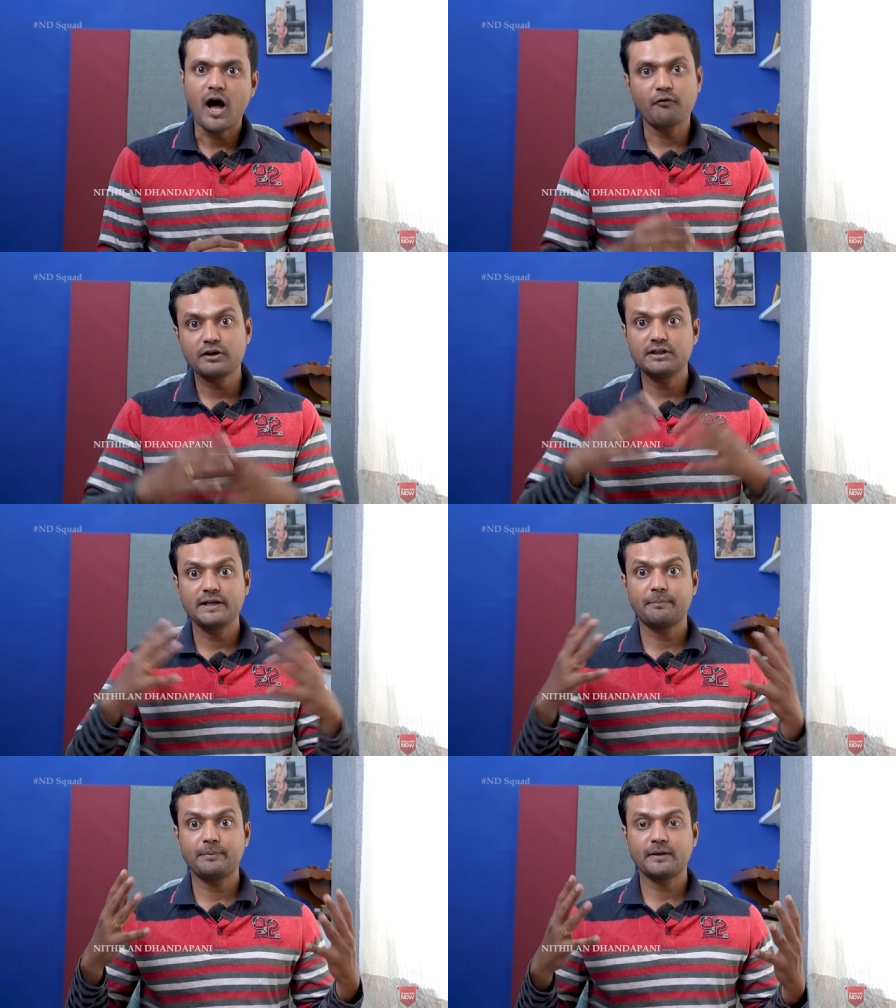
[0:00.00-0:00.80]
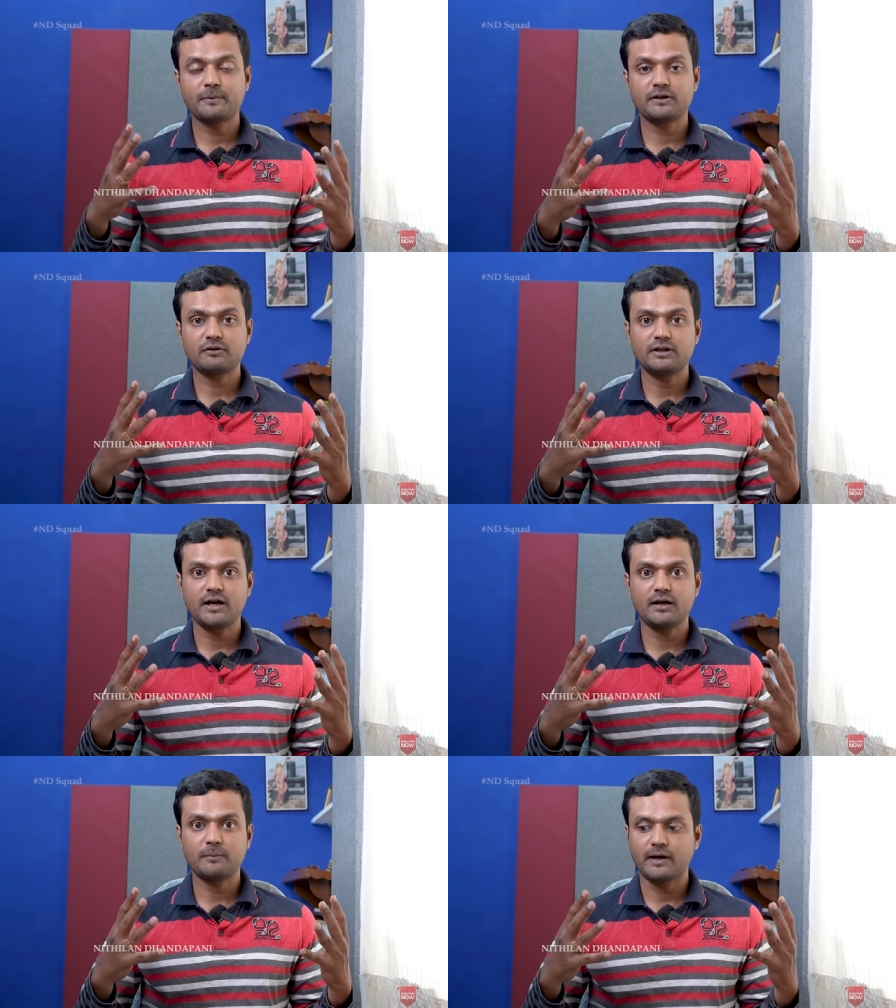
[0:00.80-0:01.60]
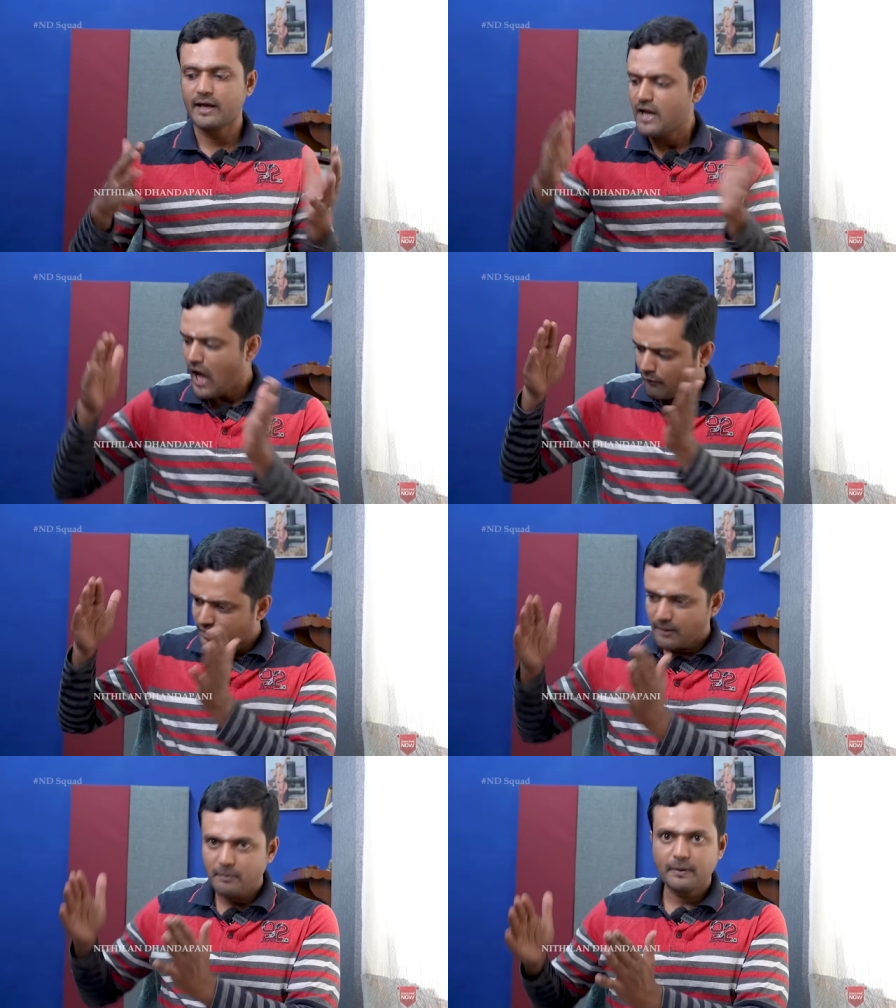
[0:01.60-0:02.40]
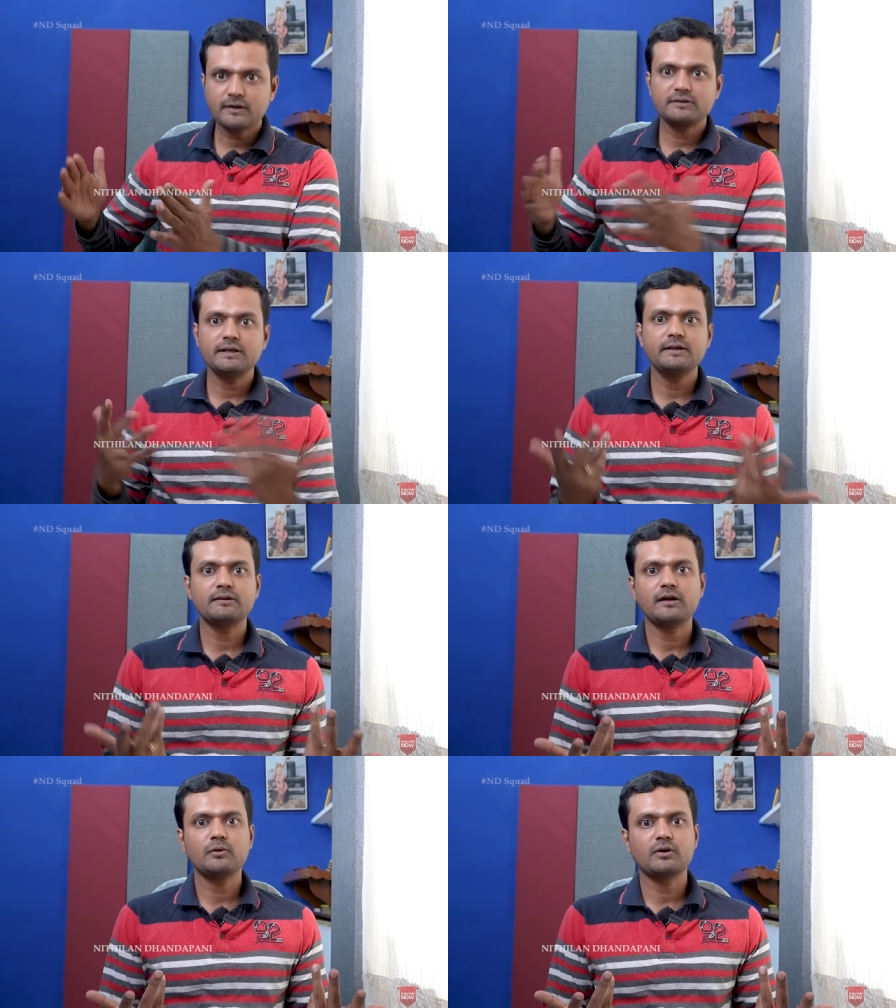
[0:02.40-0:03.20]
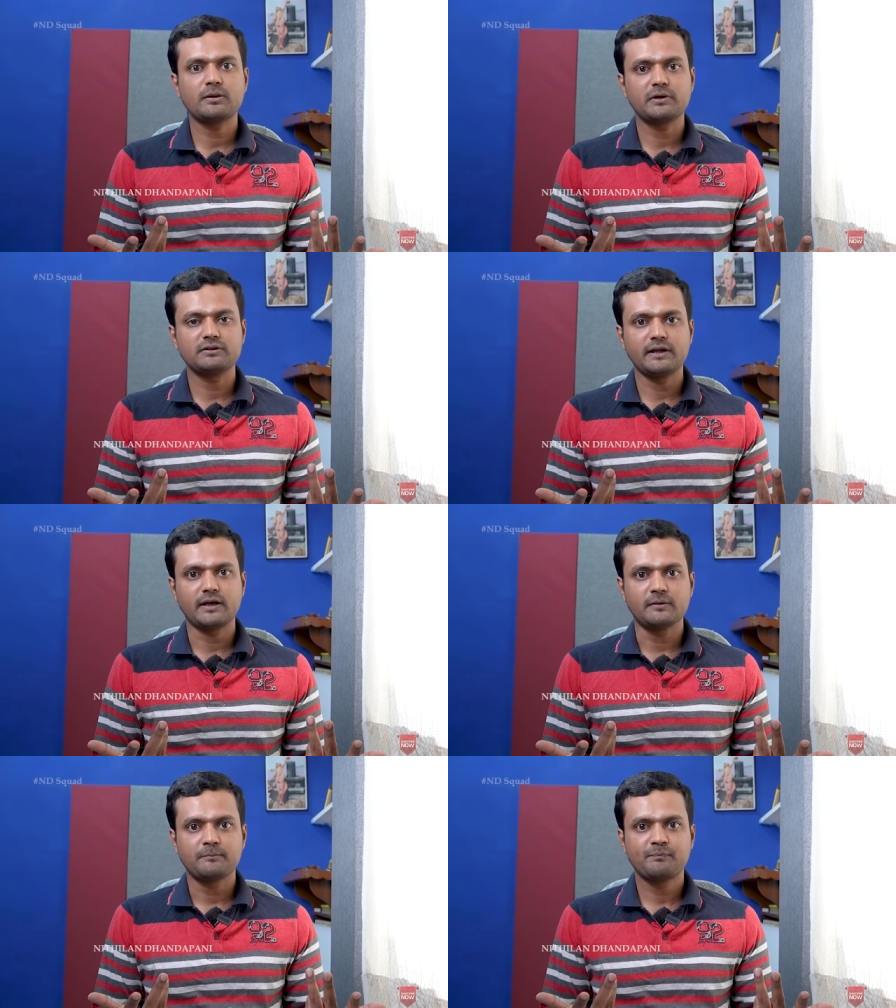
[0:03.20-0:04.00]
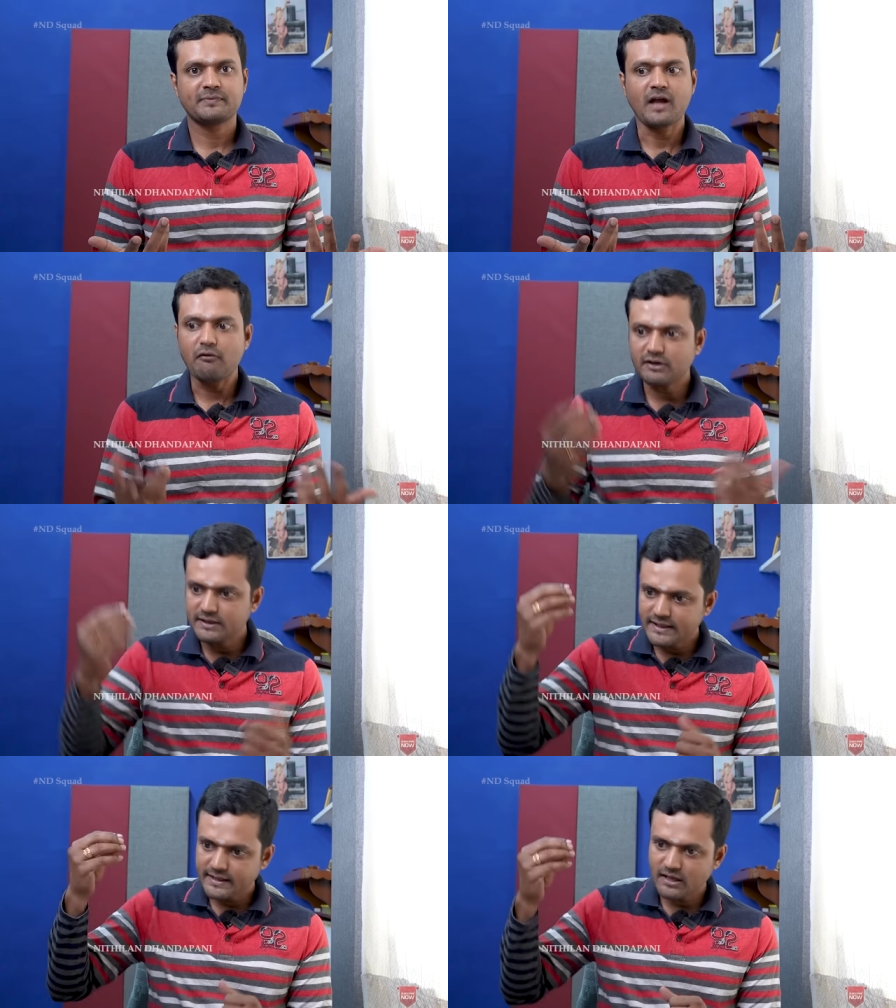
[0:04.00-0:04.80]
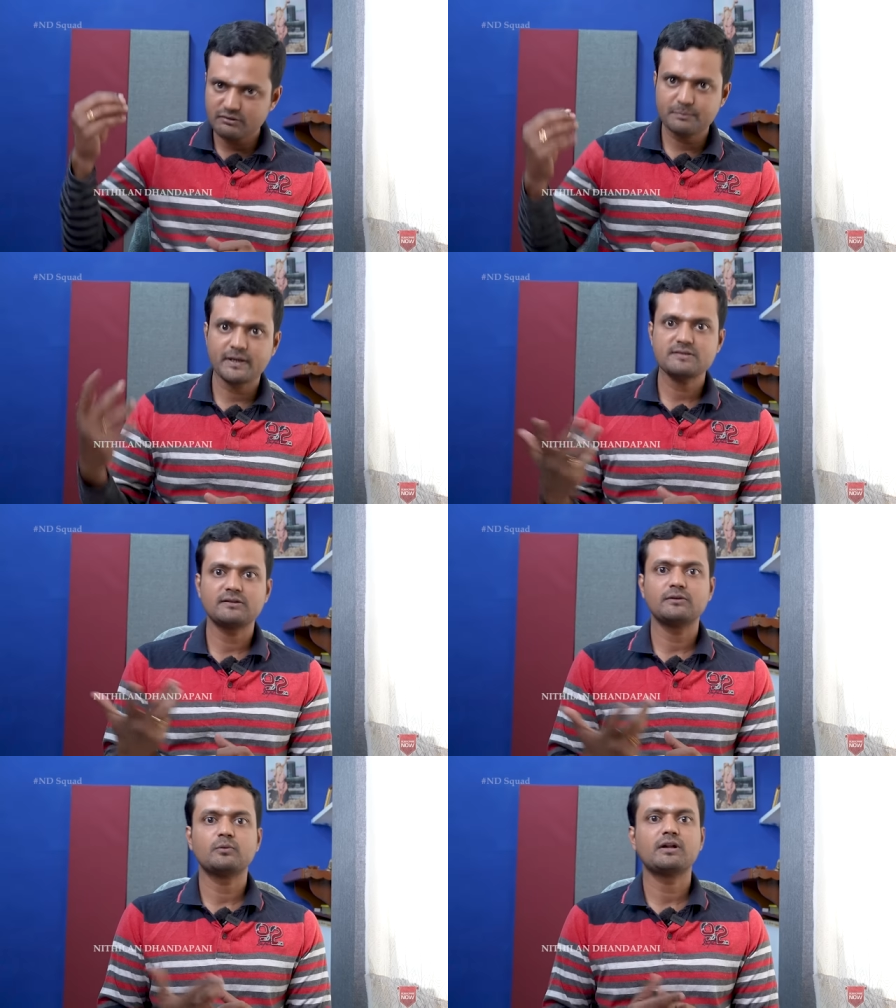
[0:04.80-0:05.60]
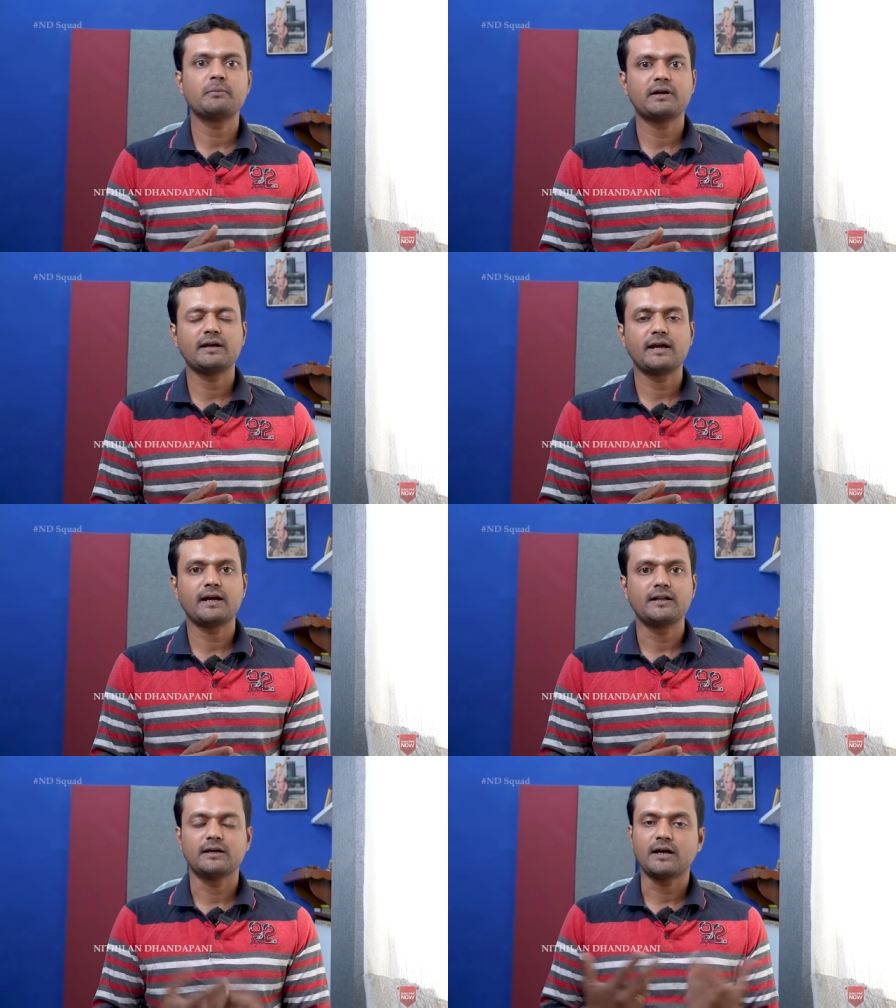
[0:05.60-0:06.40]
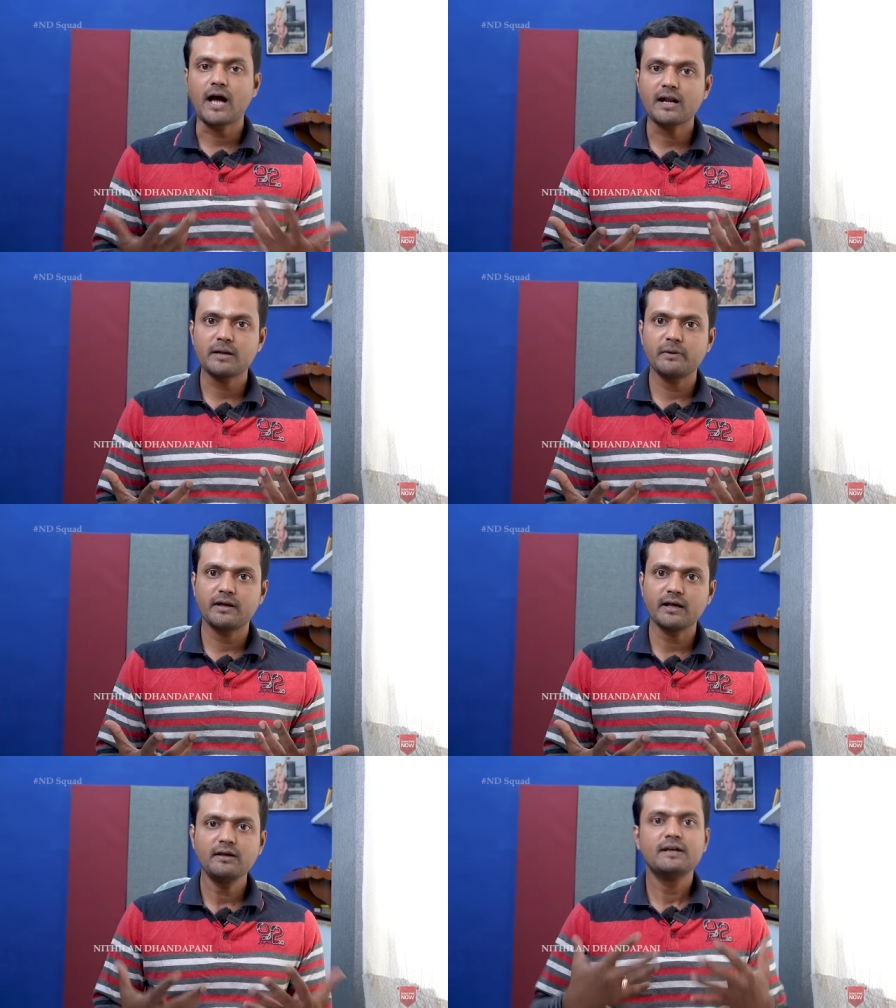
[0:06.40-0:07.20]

அவர்கள் எப்பேற்பட்டவர்களாக இருப்பாங்க அவங்க நம்ம பக்கத்தில் இருந்தாலும் கூட நமக்கு தெரியாது அவர்கள் ஏதாவது பேசினாலும் கூட நமக்கு கேட்காது காரணம் என்ன